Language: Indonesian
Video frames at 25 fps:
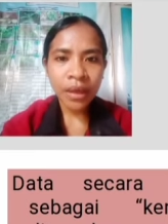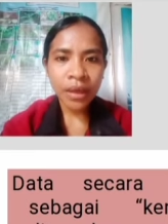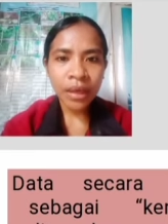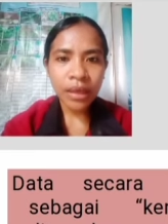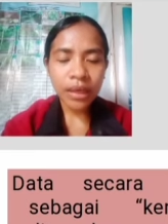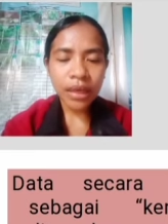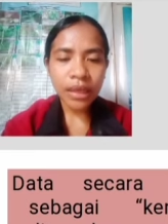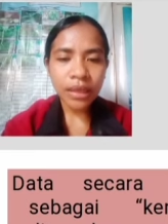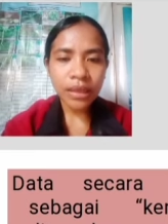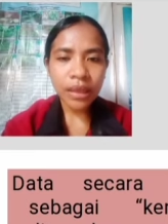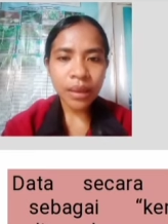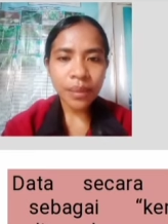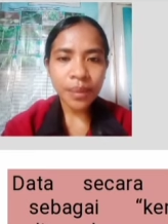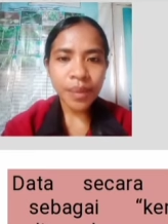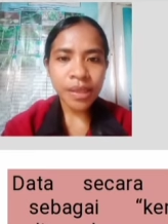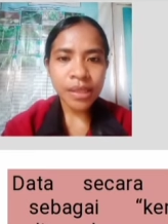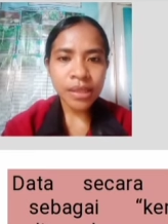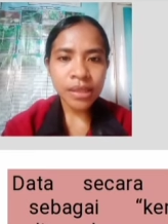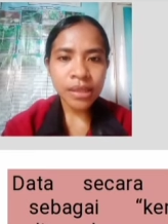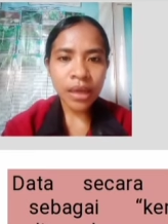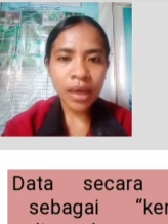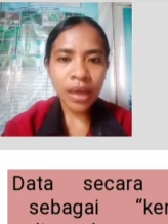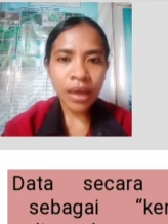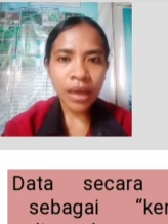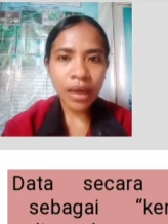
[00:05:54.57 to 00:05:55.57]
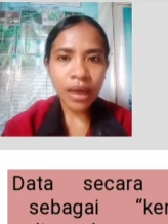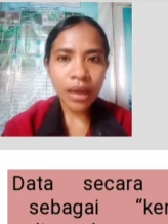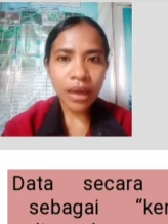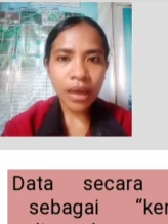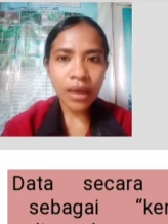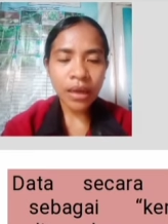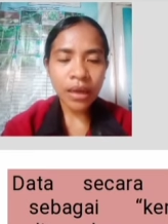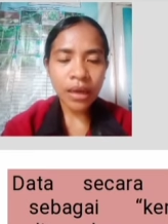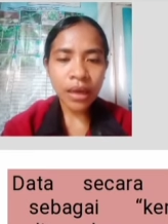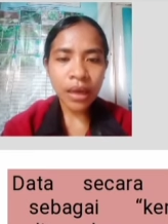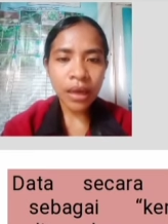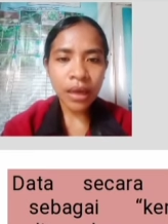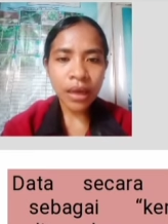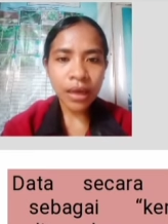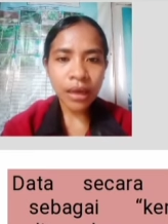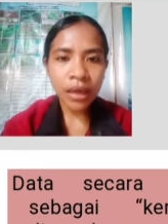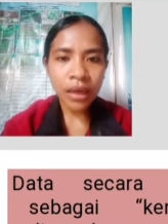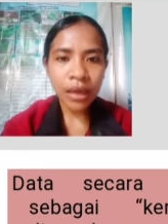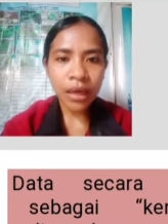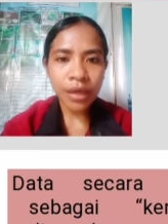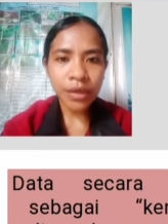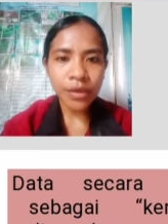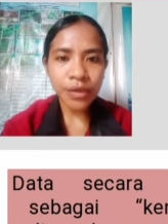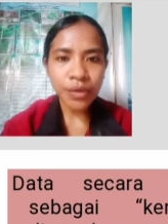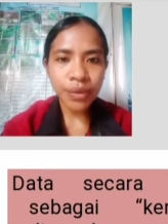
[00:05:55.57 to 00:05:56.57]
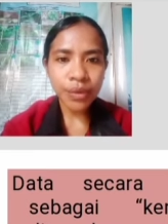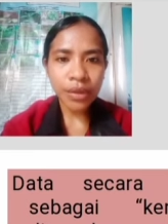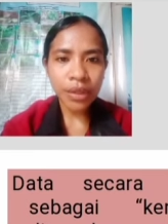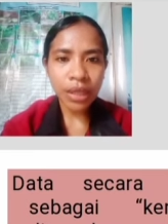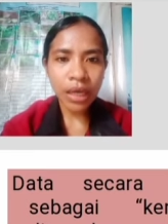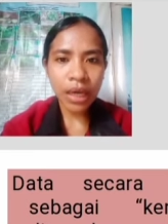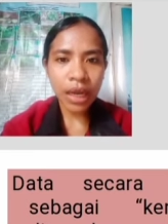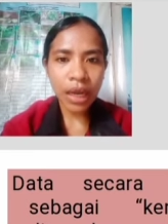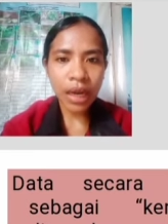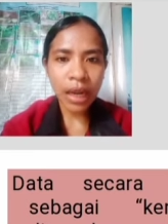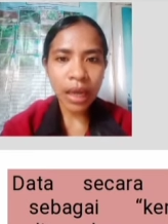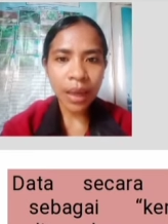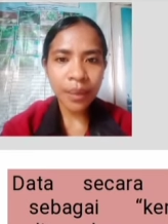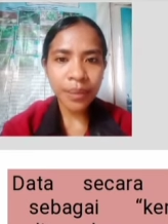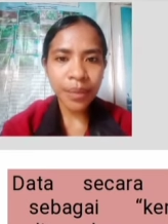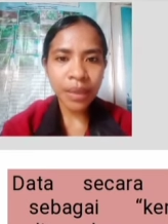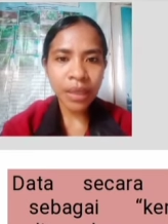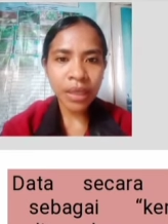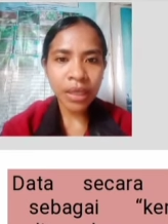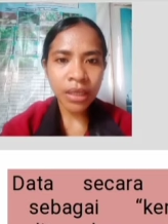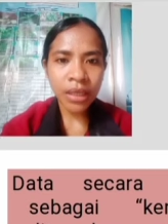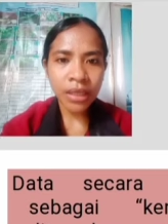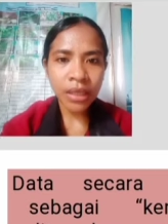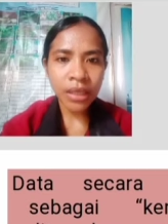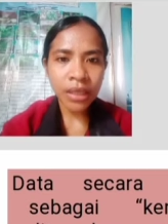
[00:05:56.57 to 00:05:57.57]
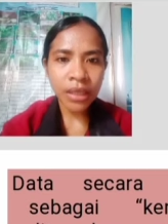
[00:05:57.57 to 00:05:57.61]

data besar adalah kelanjutan alami